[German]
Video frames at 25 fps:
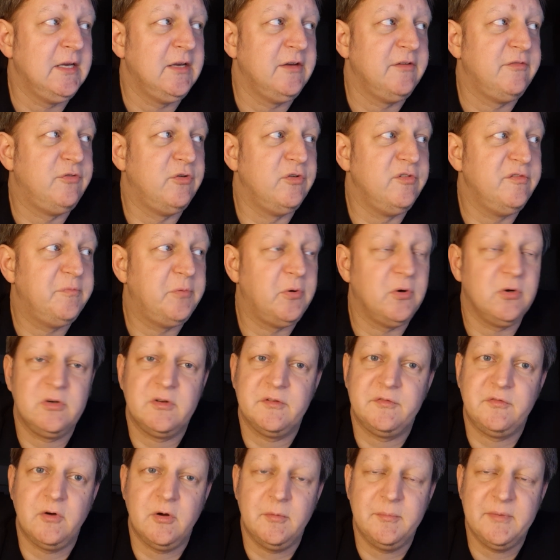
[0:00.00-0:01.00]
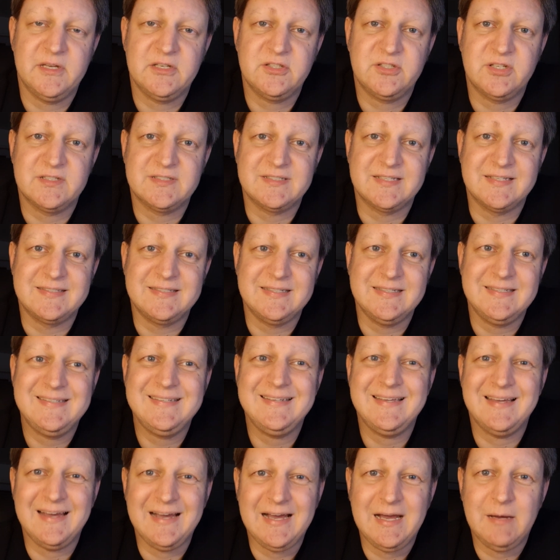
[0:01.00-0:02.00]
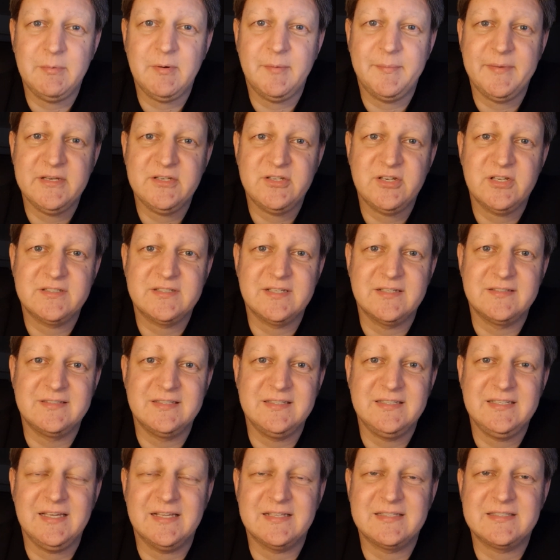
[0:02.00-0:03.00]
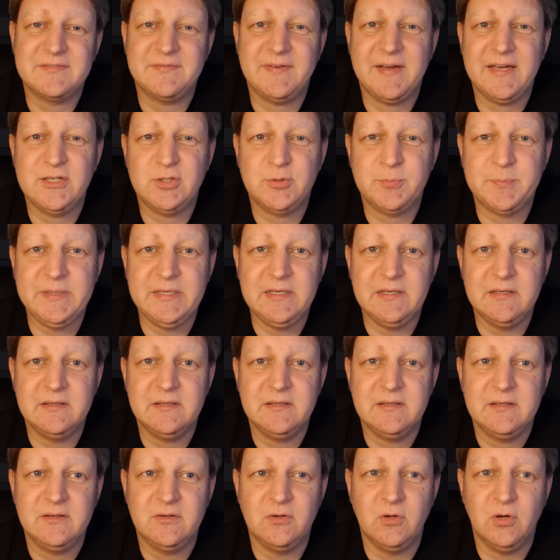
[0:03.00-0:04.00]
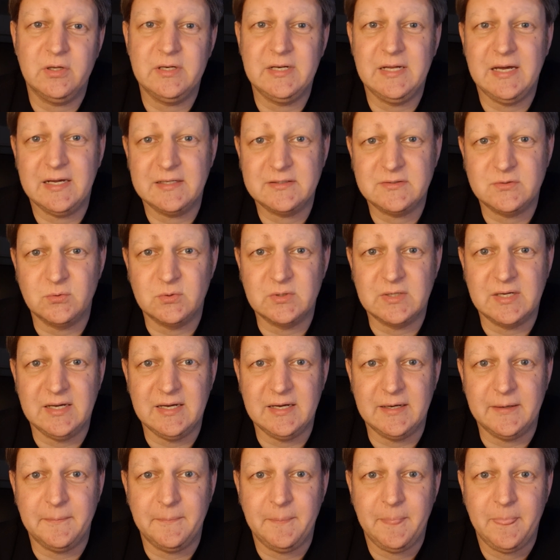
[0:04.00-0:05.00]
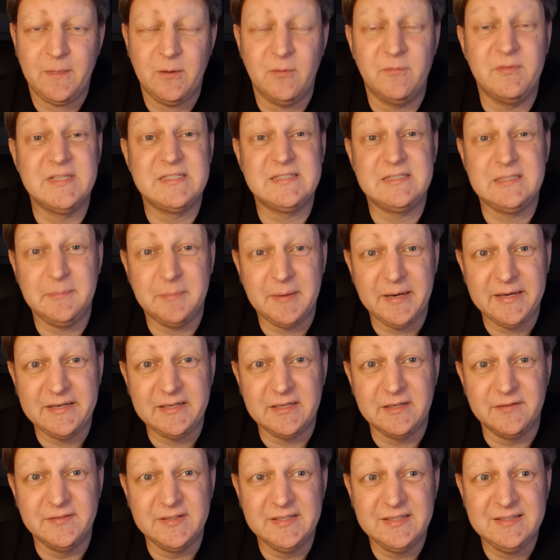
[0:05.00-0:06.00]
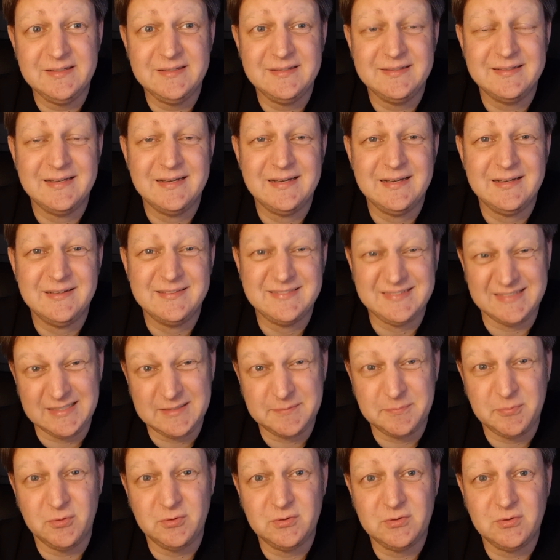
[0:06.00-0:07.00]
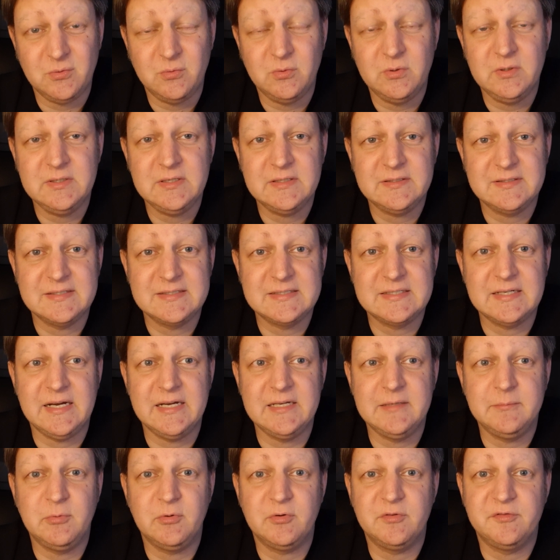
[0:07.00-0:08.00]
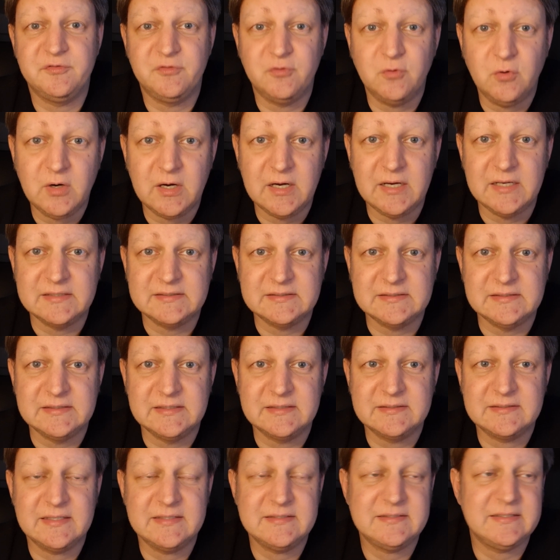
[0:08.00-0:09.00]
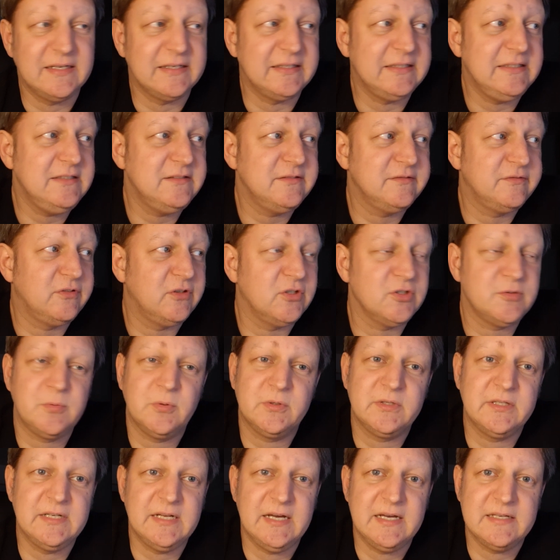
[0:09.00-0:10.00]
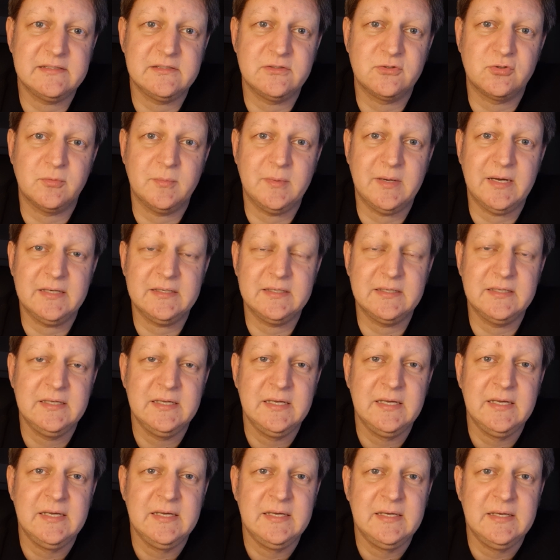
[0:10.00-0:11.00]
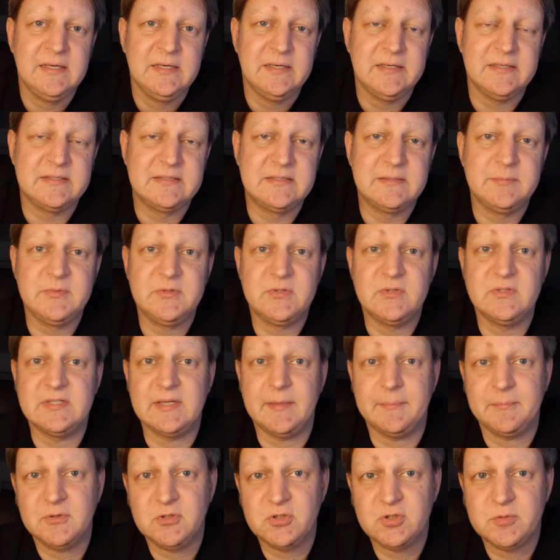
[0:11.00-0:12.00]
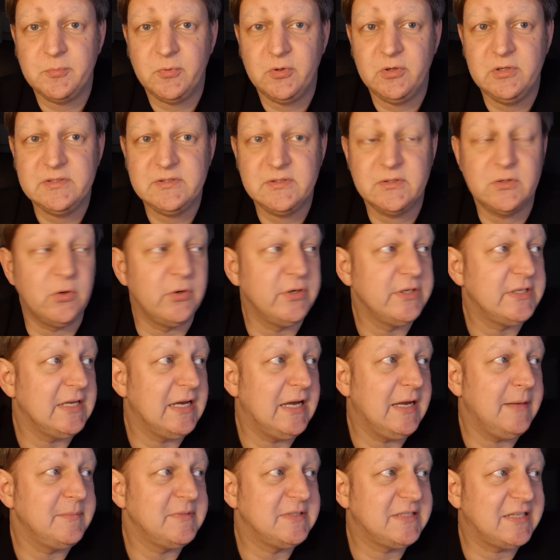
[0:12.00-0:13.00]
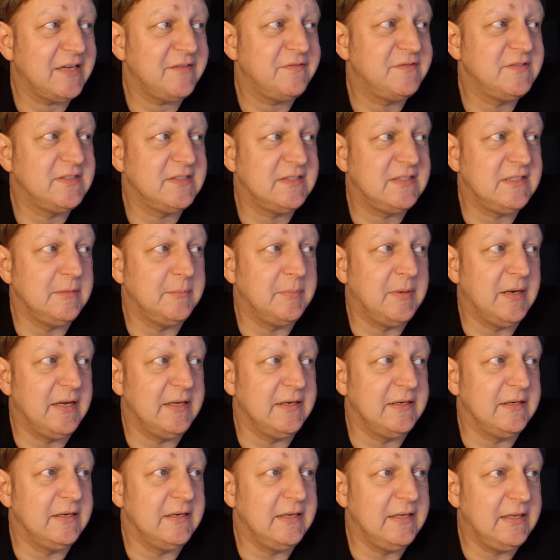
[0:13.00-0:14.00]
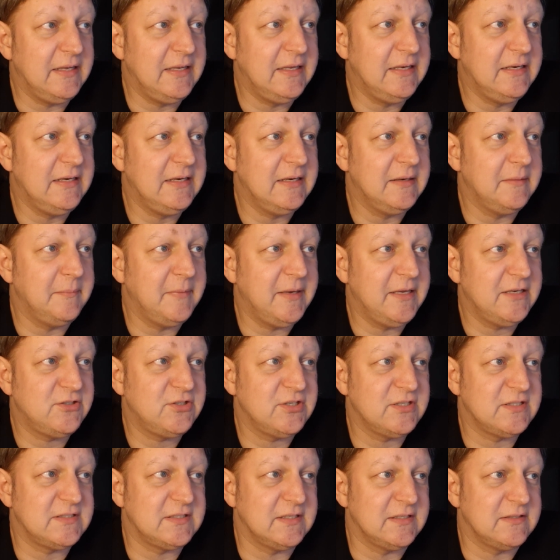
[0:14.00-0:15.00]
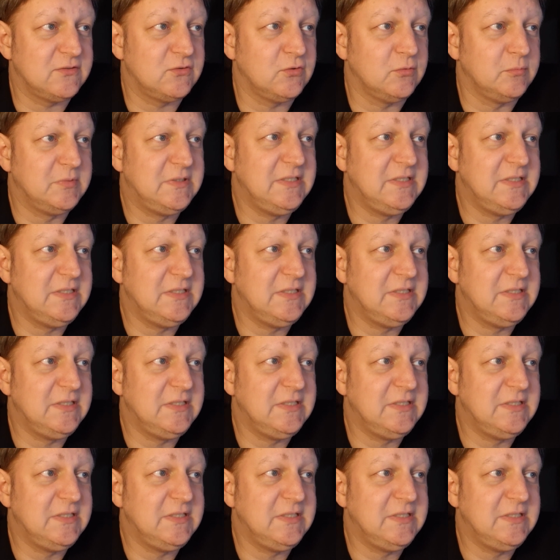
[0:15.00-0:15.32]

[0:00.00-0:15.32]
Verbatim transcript: fünf Punkte vor Manchester City, aber Manchester City hat zwei Spiele noch nachzutragen. Und wenn sie die beide gewinnen, sechs Punkte holen, sind sie einen Punkt vor Arsenal. Das heißt, der Riesenvorsprung, den Arsenal schon mal hatte, ist ziemlich zusammengeschmolzen. Und heute Abend treffen sich die beiden in Manchester zum